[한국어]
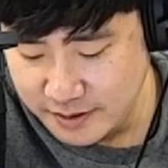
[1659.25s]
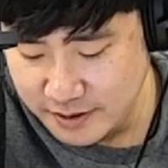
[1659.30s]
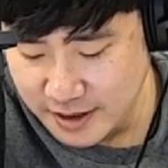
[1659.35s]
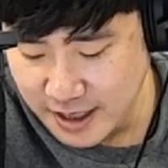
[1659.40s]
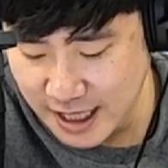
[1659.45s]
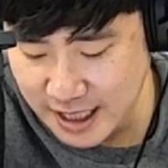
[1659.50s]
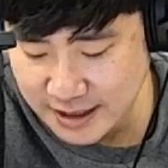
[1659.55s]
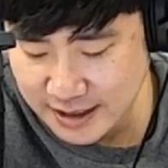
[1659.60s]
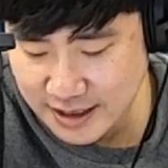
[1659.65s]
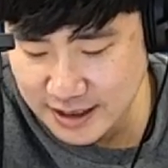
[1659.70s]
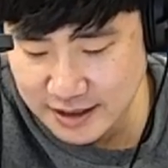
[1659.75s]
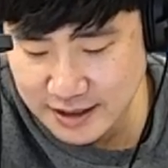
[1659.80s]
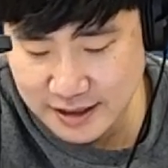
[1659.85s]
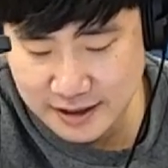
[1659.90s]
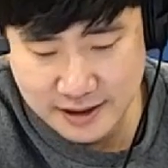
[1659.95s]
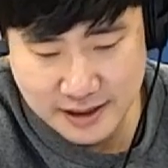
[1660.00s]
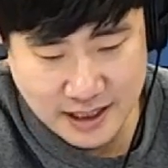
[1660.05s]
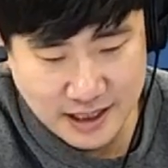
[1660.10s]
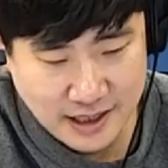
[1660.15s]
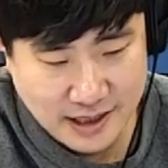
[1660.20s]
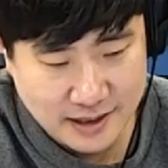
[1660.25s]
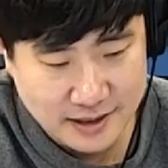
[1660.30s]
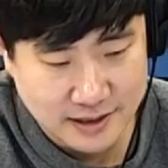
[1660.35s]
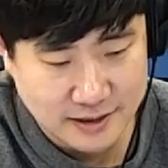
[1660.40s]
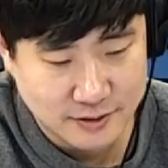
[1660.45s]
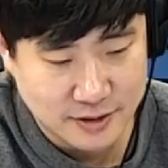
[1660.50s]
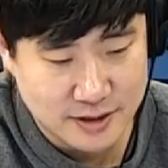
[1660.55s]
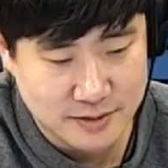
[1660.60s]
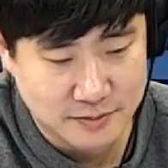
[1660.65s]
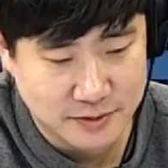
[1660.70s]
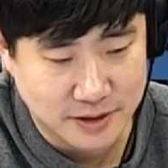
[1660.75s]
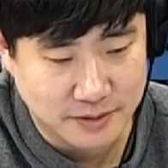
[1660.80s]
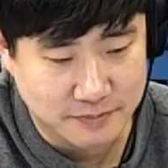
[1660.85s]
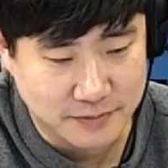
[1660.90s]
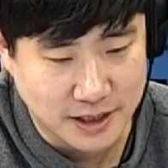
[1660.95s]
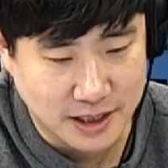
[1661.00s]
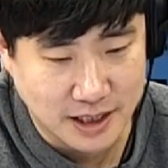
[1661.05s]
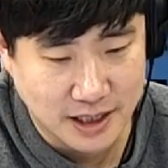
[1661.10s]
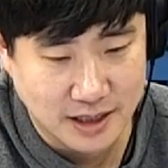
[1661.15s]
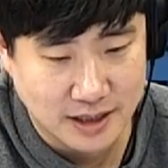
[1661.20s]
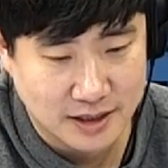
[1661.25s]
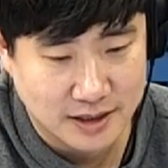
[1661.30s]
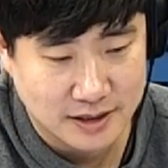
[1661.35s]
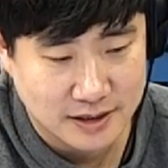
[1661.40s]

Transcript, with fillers: 아니다 됐다 라고 하시면 됩니다.